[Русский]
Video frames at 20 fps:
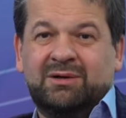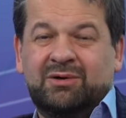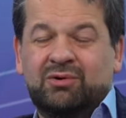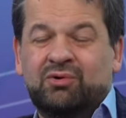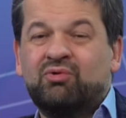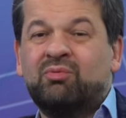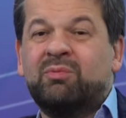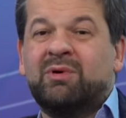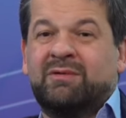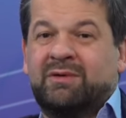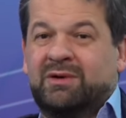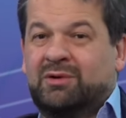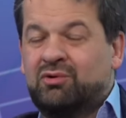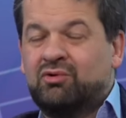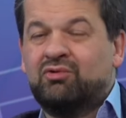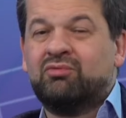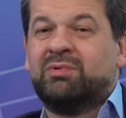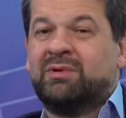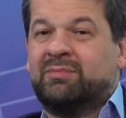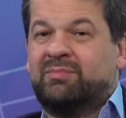грубого,
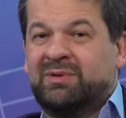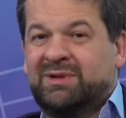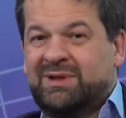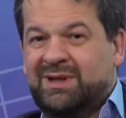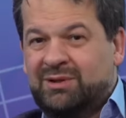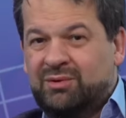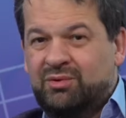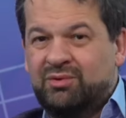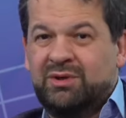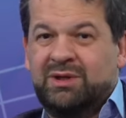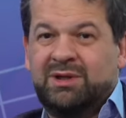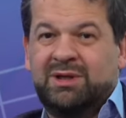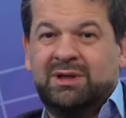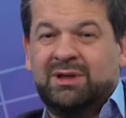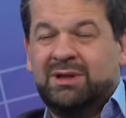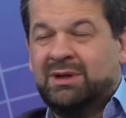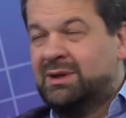грубой патологии,